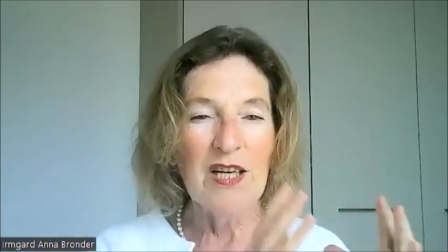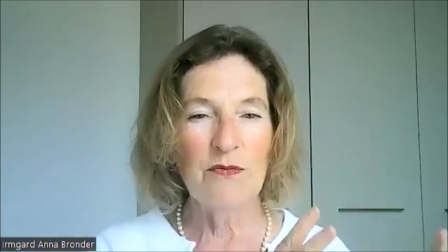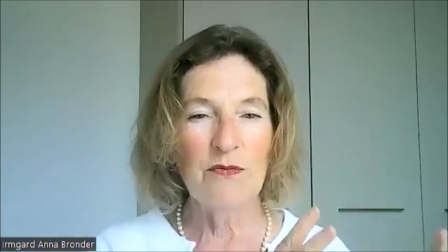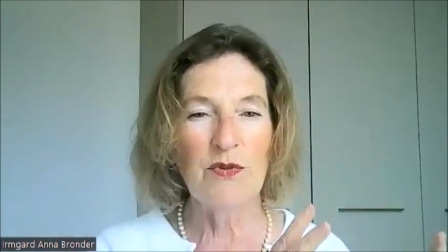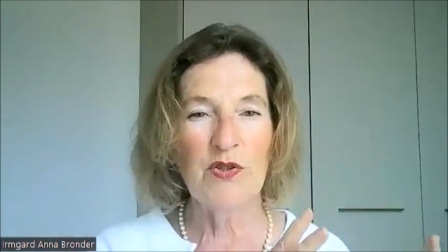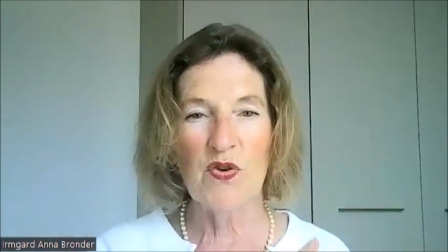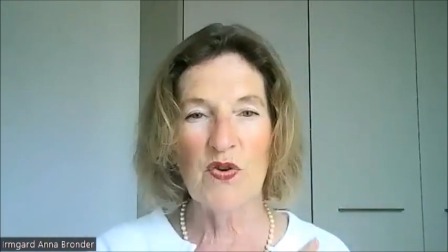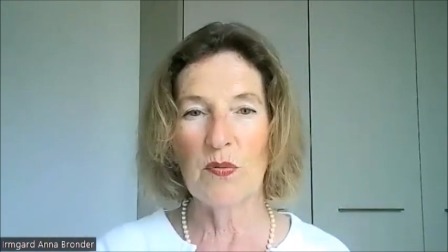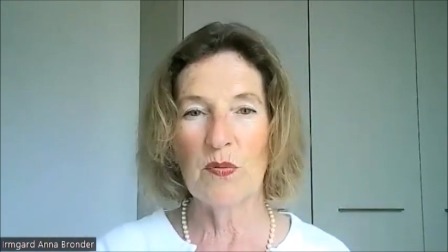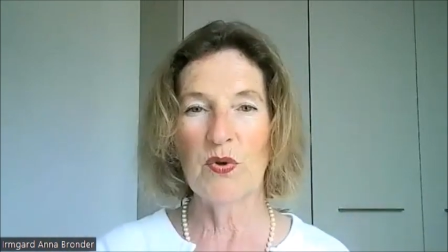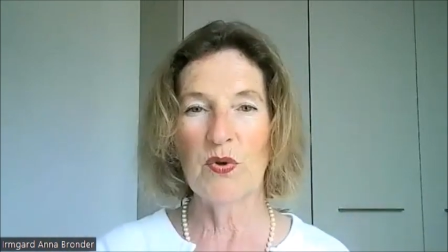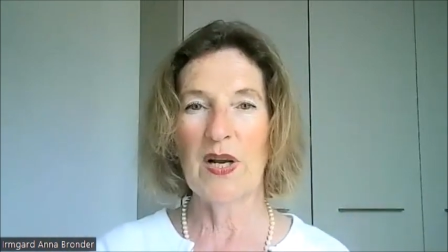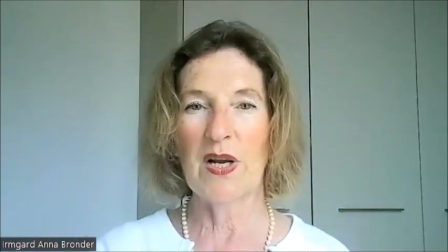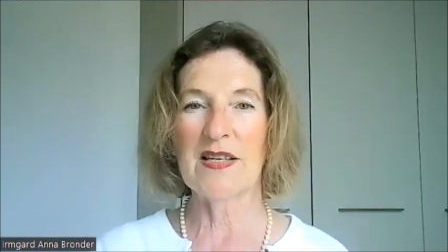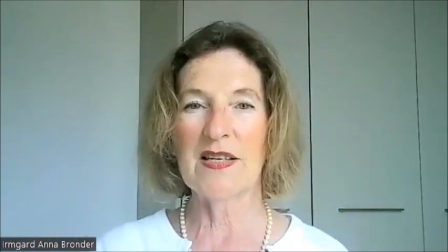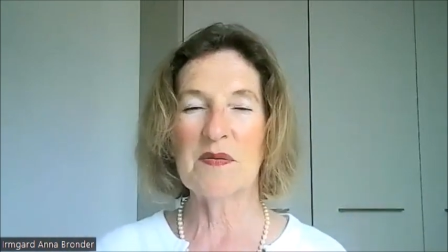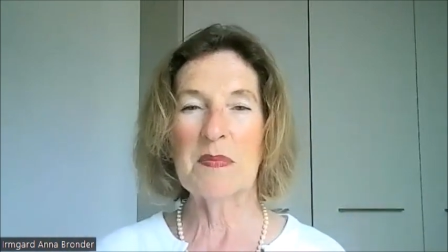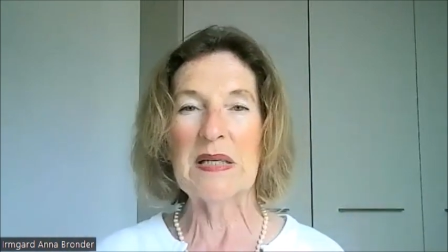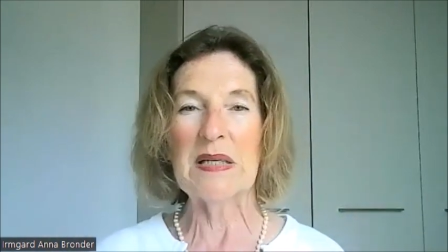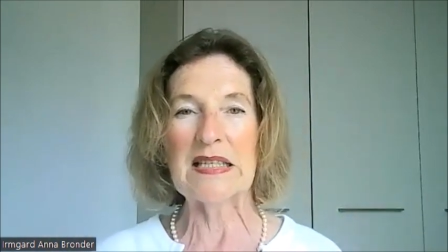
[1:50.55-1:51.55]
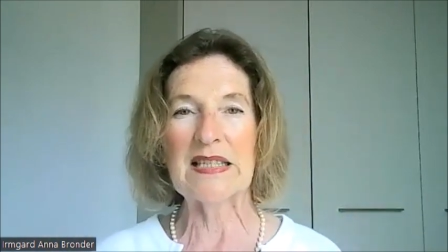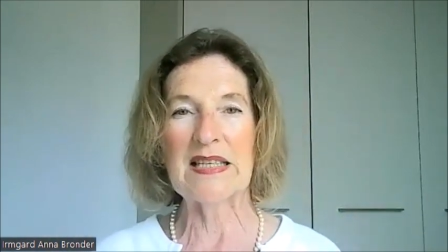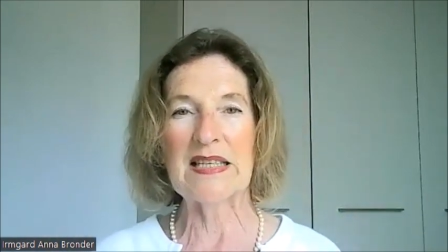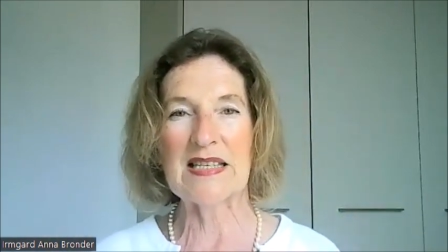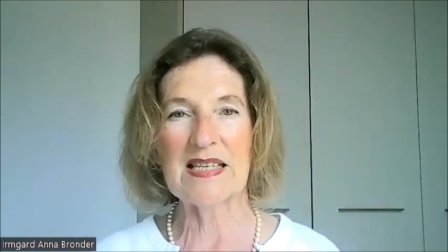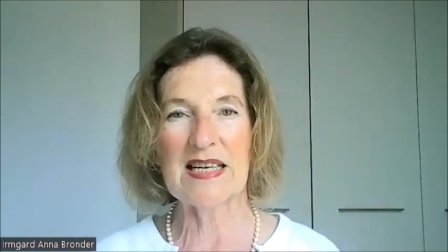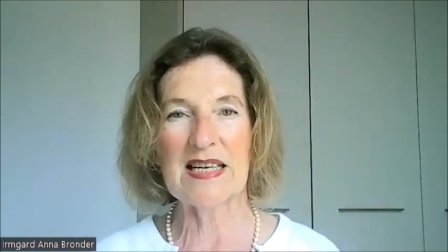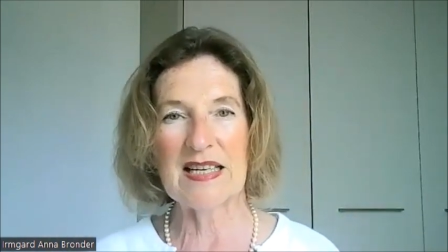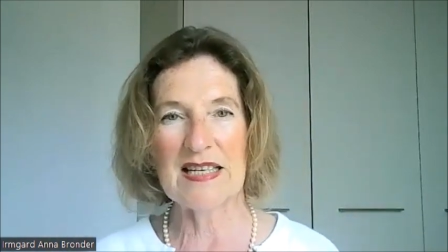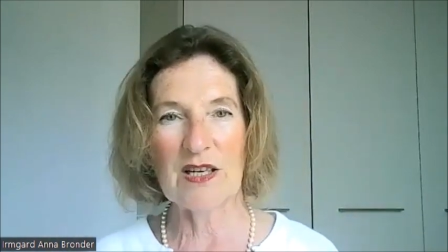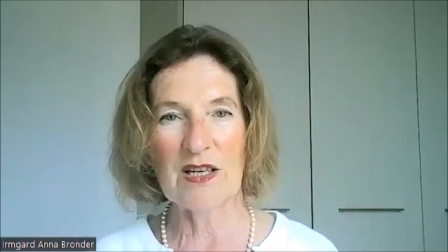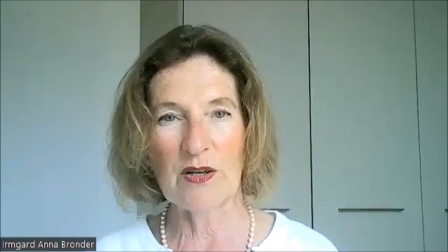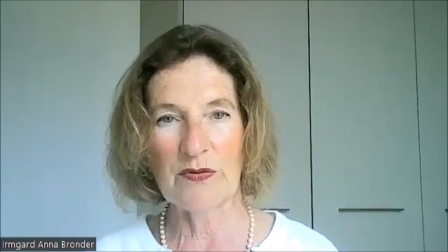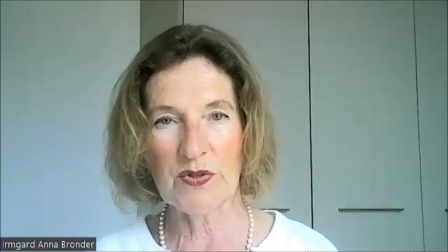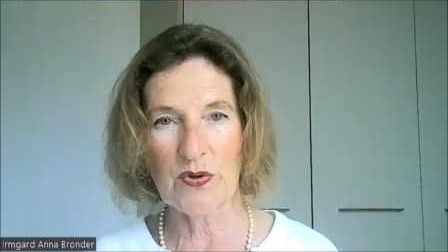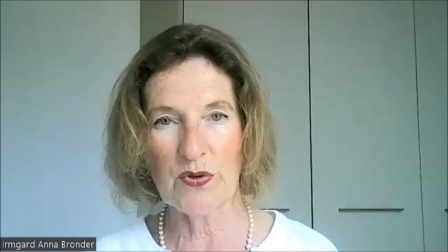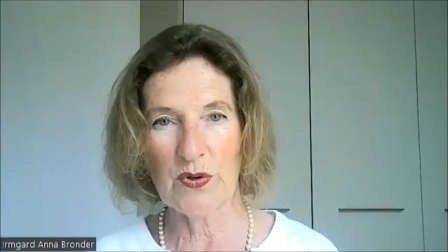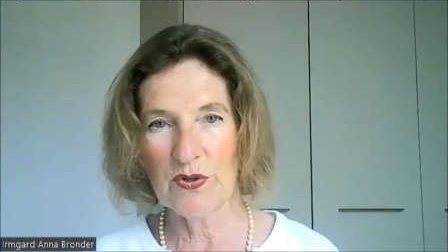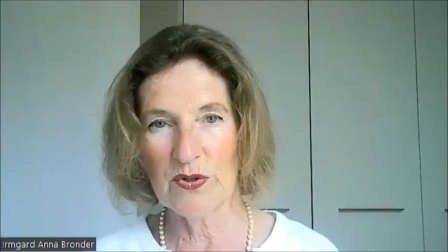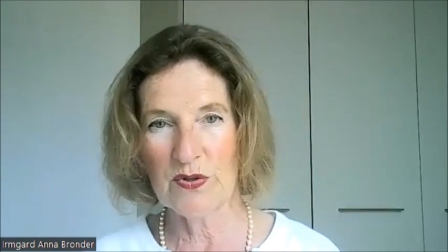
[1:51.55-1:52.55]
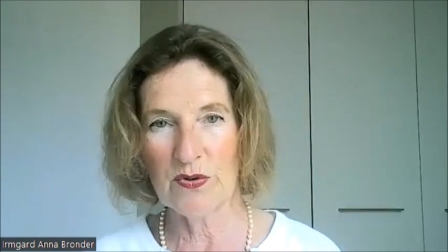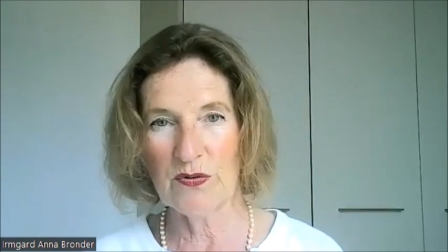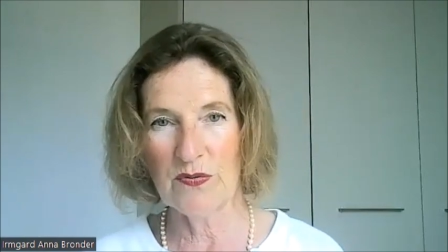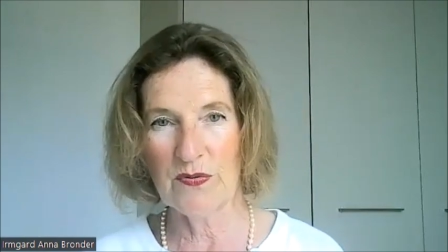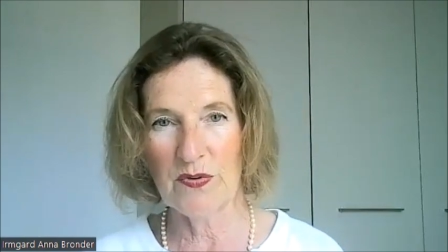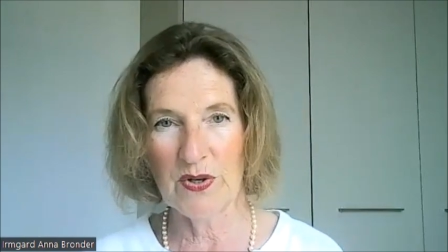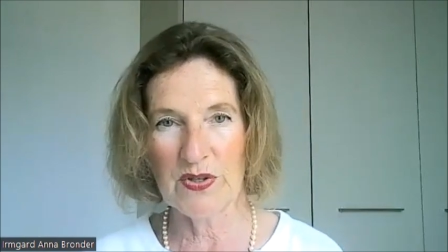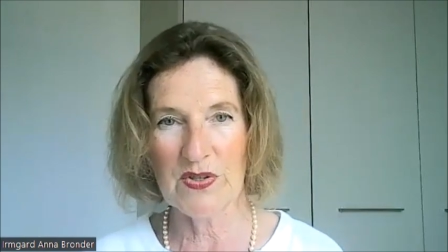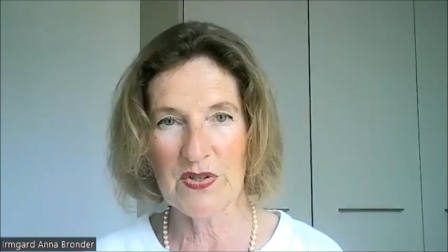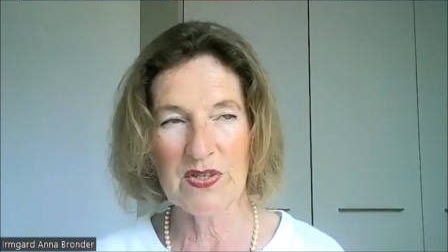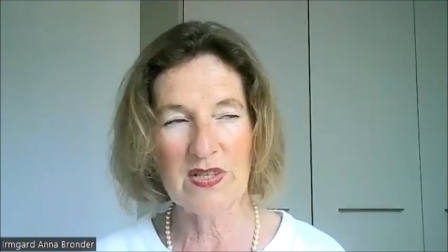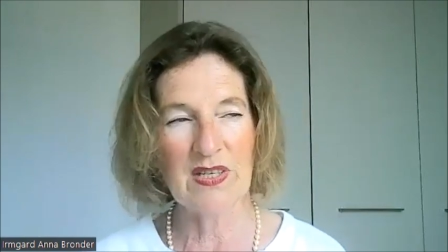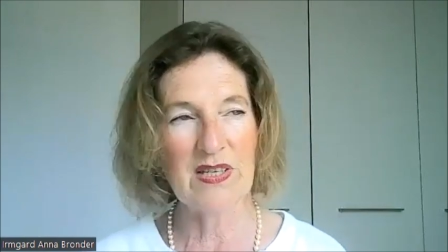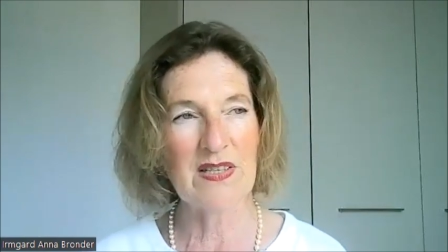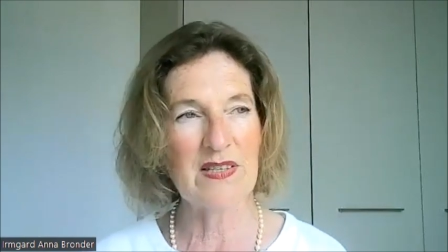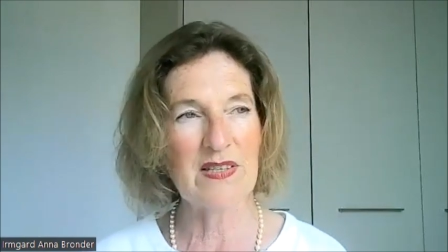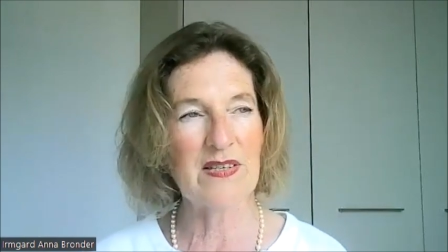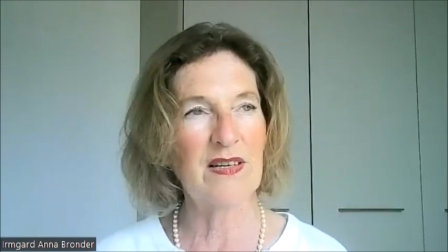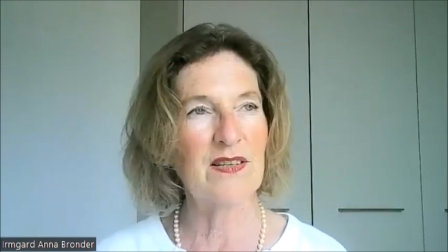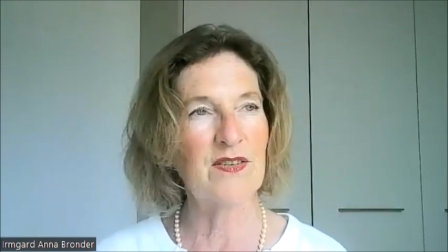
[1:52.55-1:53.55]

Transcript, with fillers: wo zur Monatsmitte das Geld aufs Konto geflossen ist,